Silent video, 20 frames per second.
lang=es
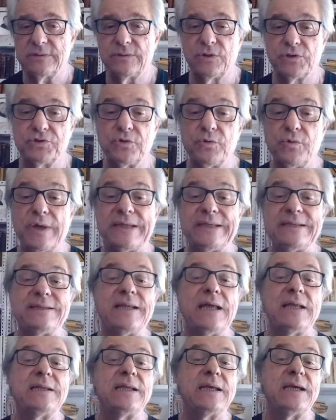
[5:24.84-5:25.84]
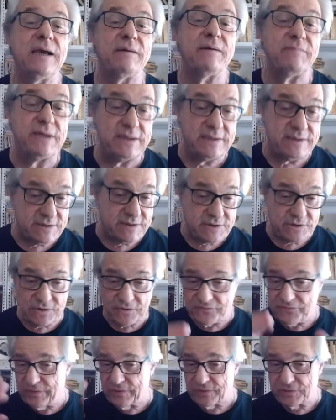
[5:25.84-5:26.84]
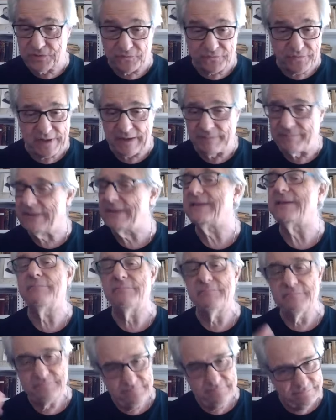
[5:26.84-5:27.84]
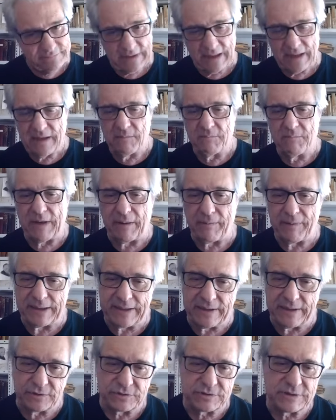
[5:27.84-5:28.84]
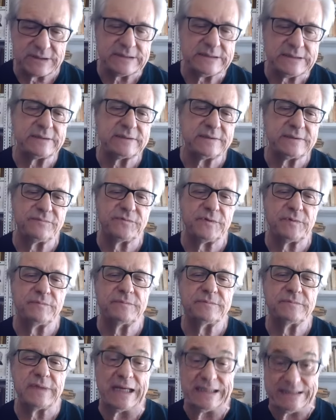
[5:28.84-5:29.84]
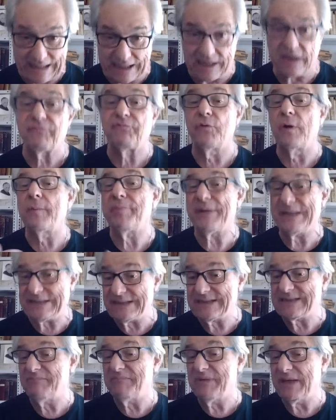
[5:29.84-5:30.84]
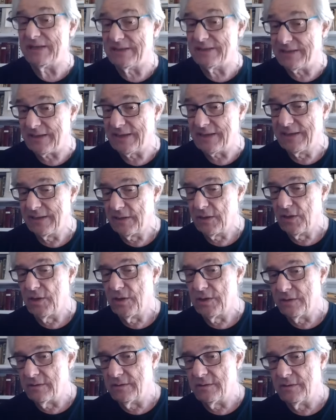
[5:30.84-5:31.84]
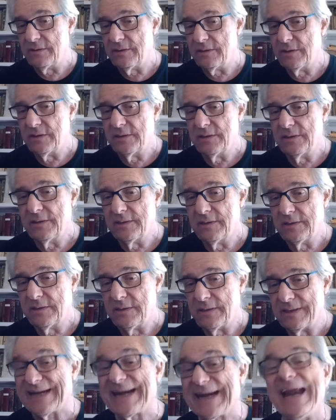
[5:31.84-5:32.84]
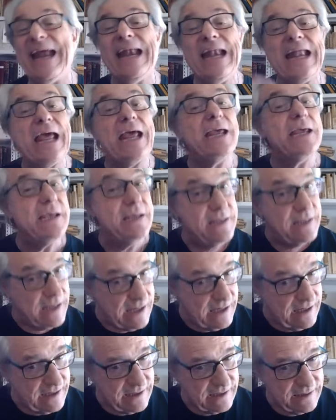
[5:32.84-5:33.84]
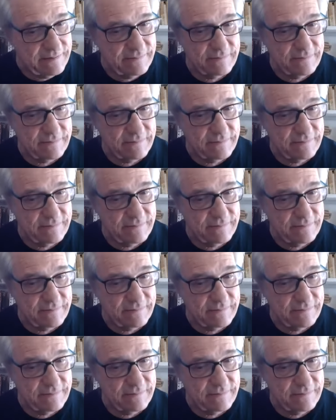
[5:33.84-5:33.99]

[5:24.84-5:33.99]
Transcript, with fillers: ¿no? solo estéticamente, sino filosóficamente más valiosas, hasta que fue precisamente releída,